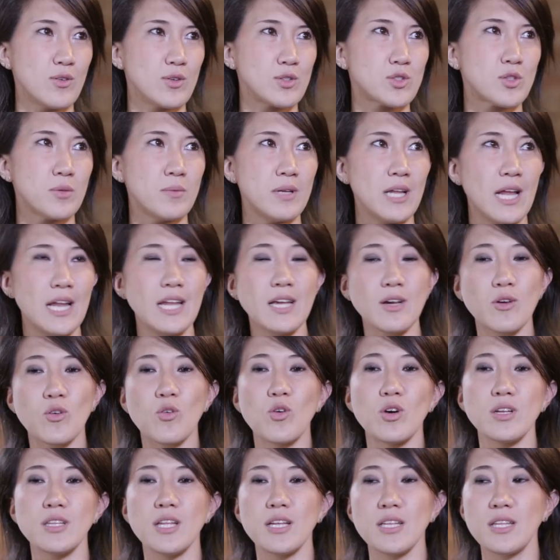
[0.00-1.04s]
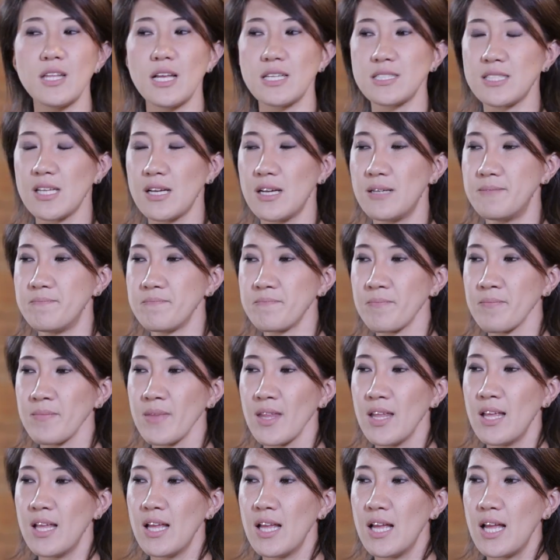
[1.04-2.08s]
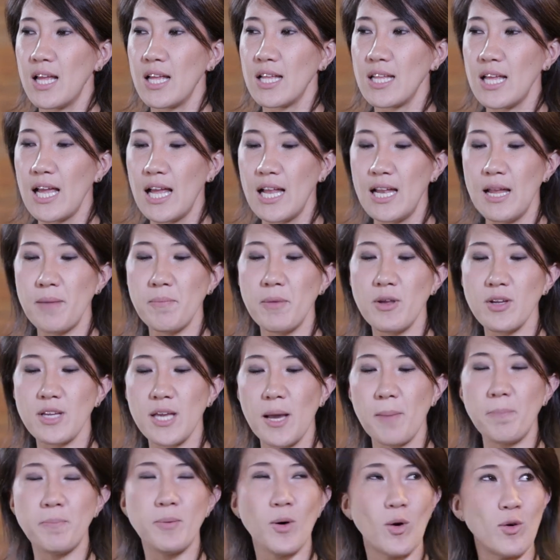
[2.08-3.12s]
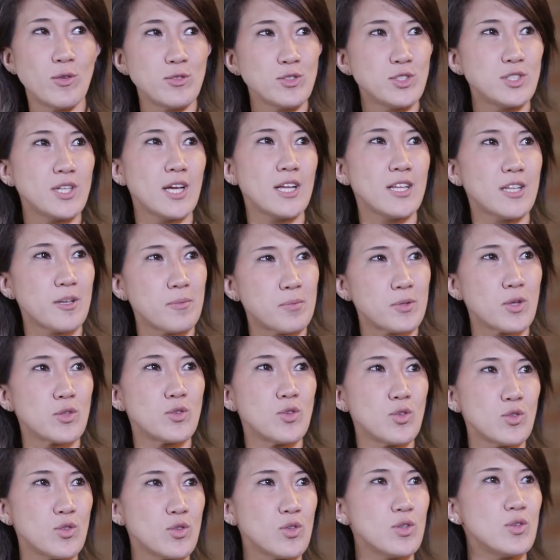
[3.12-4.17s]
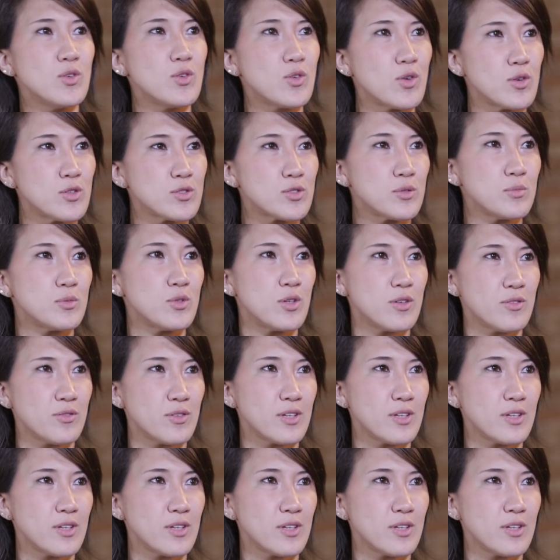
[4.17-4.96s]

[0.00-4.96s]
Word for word: o sommelier ele cuida dessa ele é meio que a ponte entre o produto e o consumidor